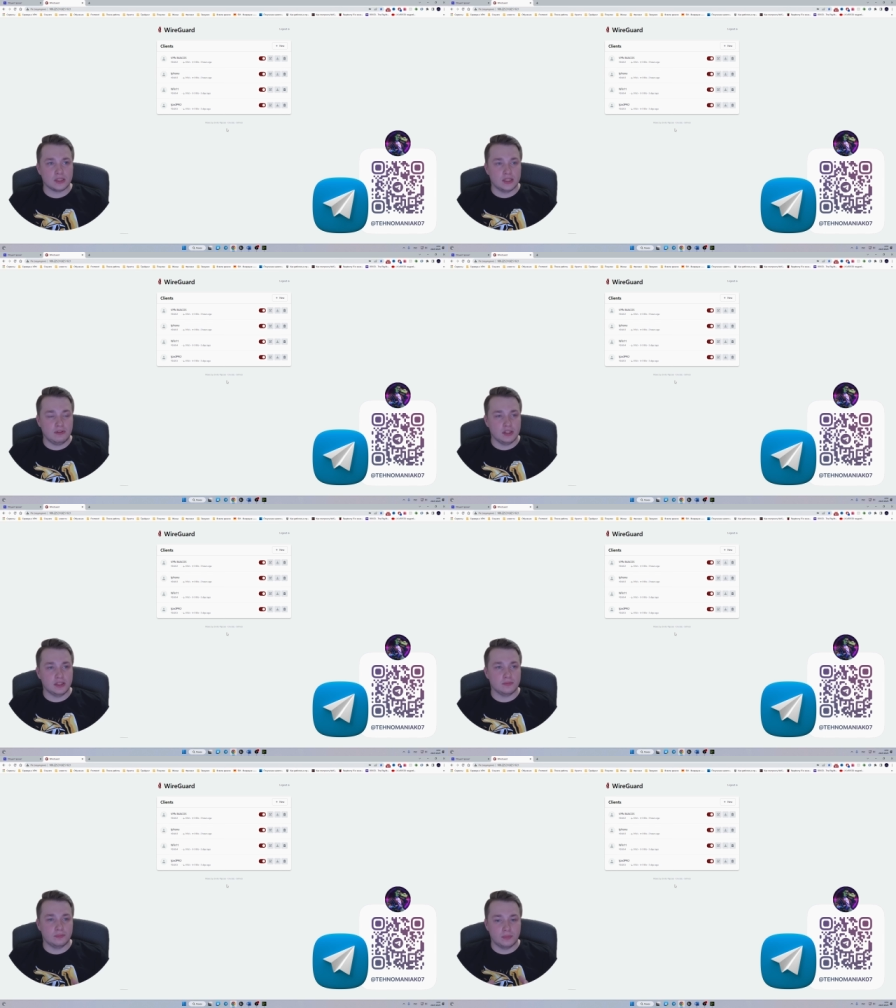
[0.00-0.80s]

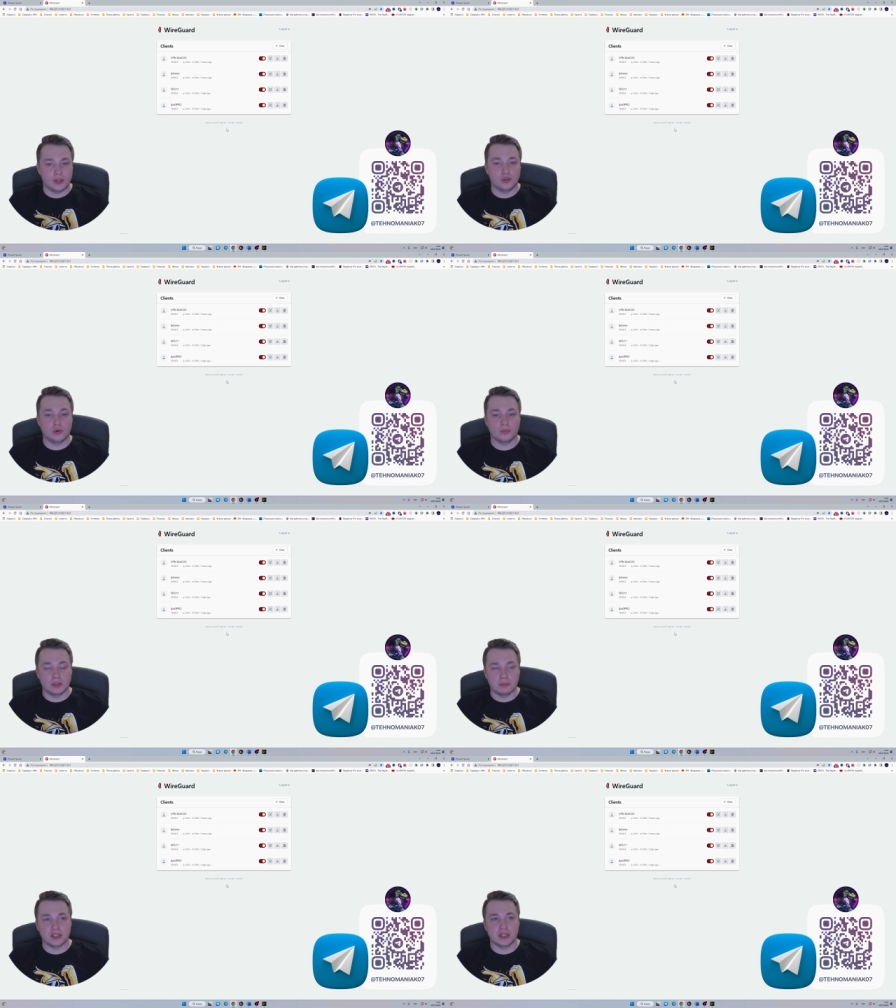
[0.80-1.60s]
давайте перейдем
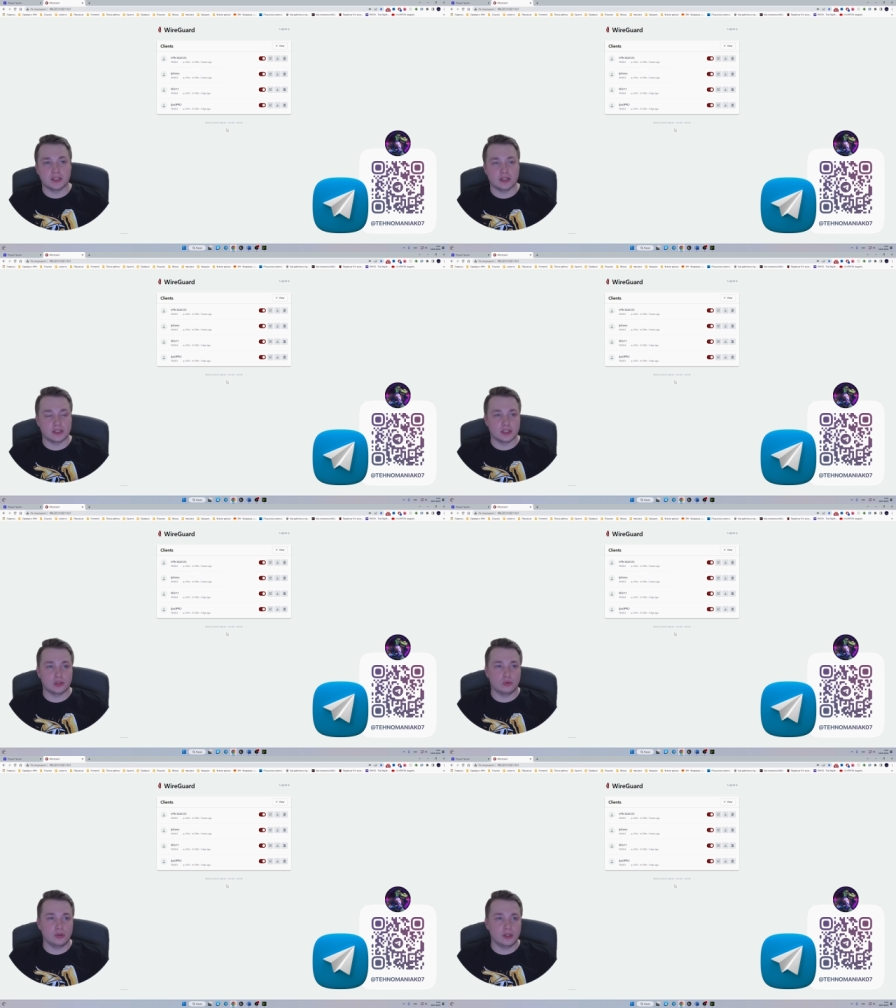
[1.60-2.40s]
непосредственно к
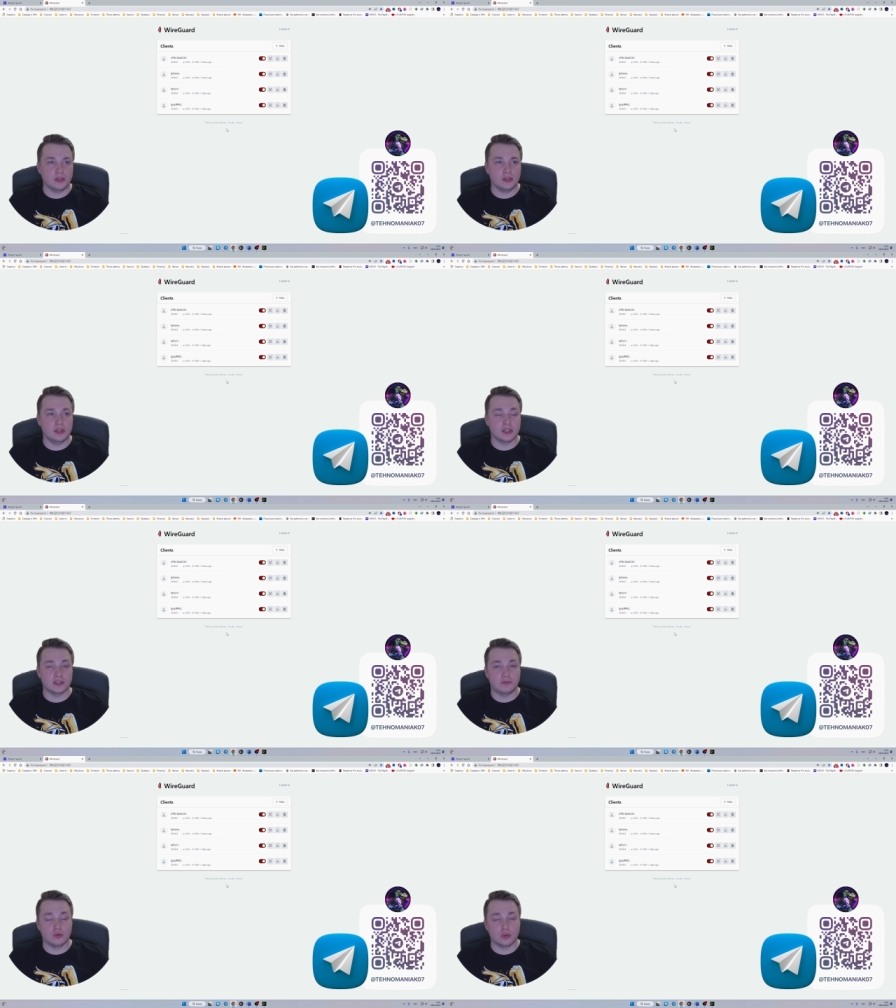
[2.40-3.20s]
настройке и
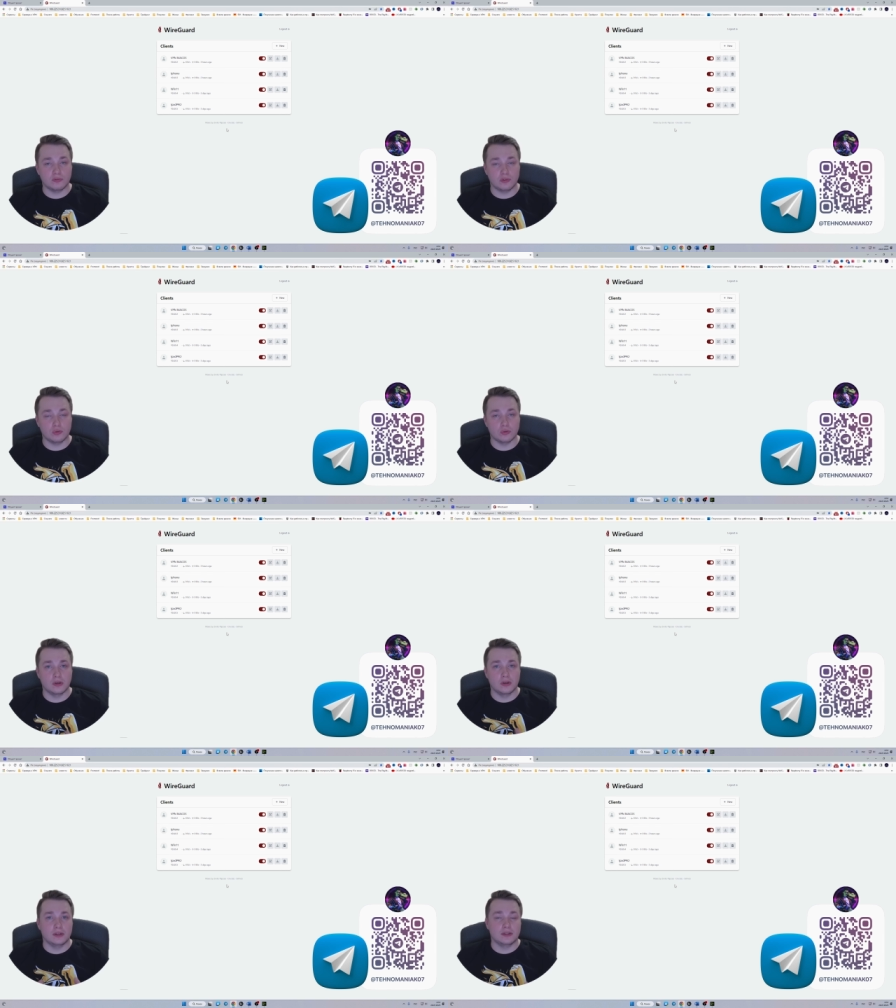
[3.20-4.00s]
развертыванию
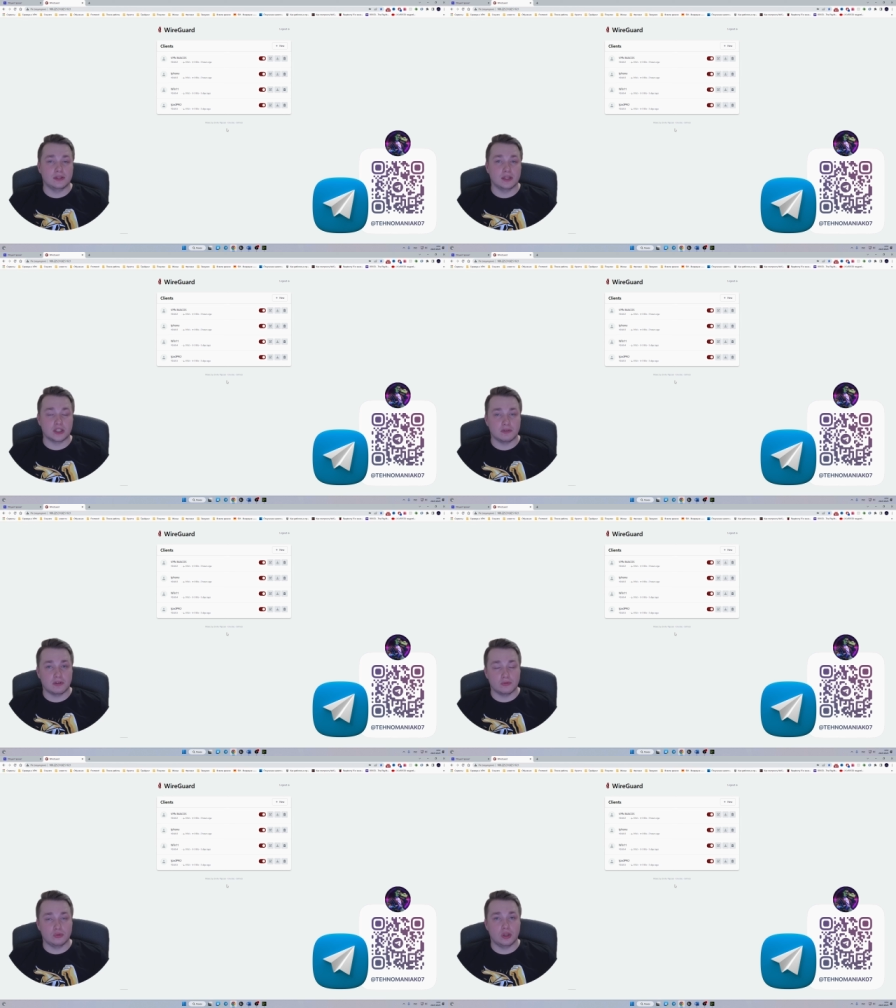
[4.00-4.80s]

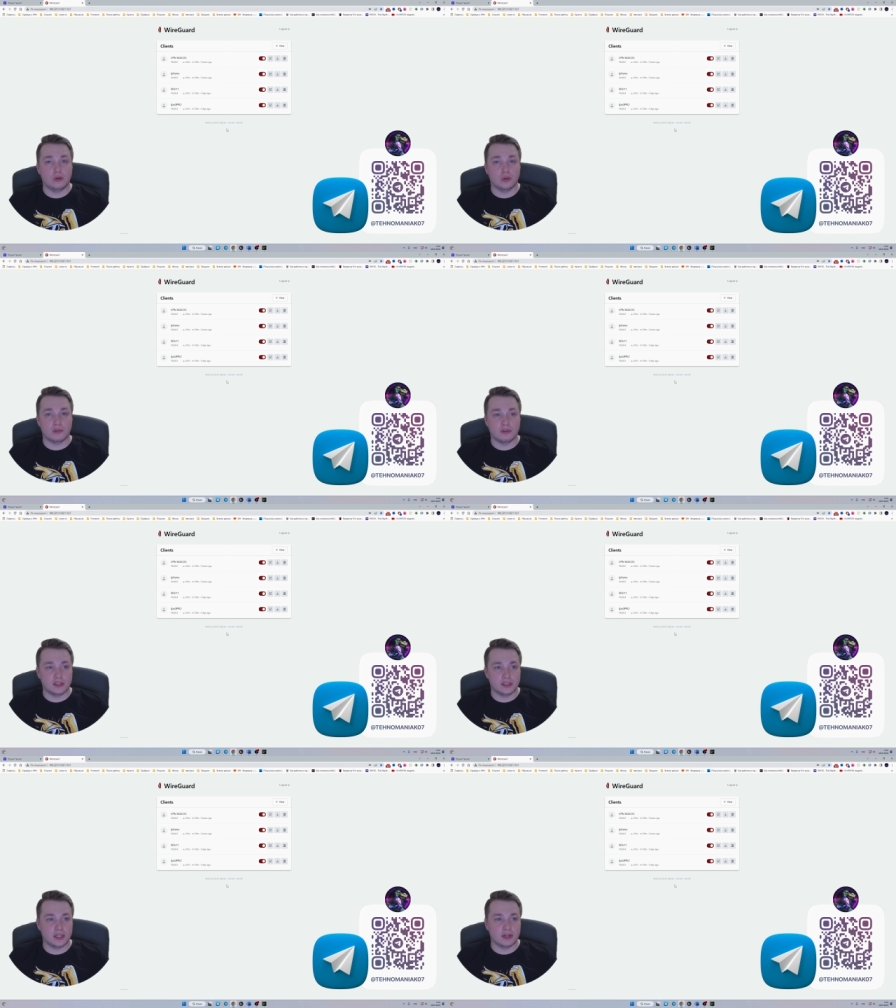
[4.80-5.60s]
нашего
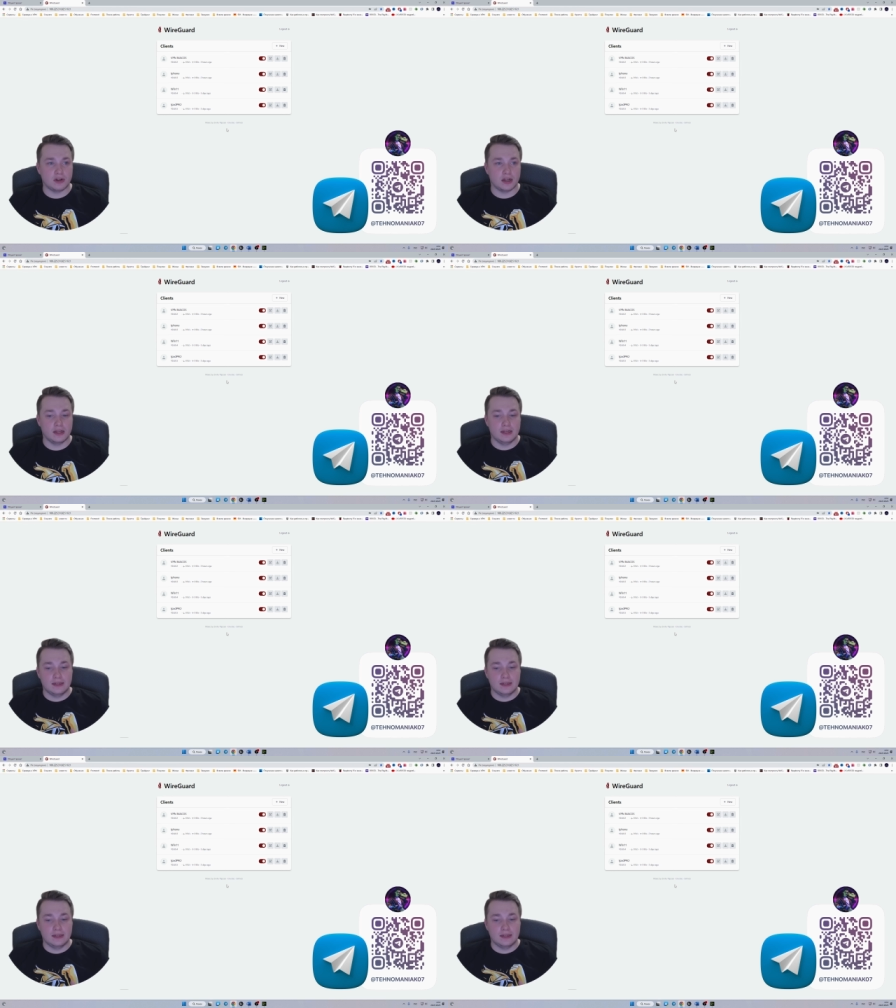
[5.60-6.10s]
удаленного сервера.